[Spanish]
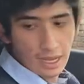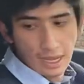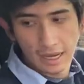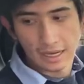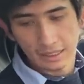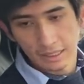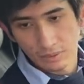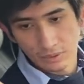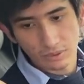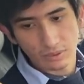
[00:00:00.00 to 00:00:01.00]
Acá
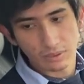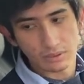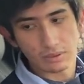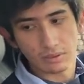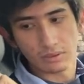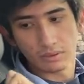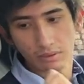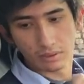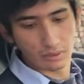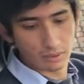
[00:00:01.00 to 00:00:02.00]
tenemos
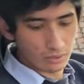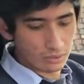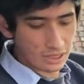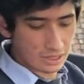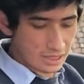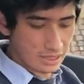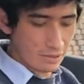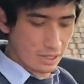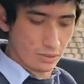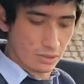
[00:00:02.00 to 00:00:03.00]
un
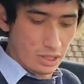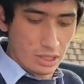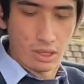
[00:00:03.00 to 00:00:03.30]
descansabrazo central